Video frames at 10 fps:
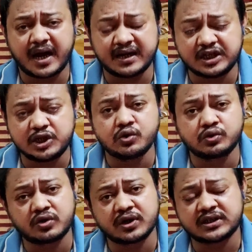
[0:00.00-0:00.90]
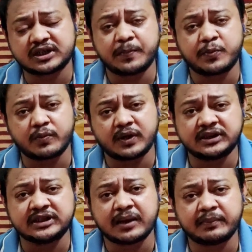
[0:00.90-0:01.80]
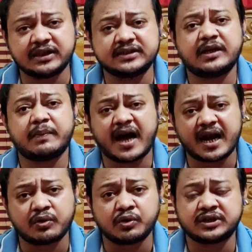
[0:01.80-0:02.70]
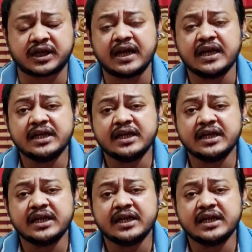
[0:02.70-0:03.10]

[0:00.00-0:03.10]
মার্কিন যুক্তরাষ্ট্রে প্রবাসী সাংবাদিকদের ভাড়া করছেন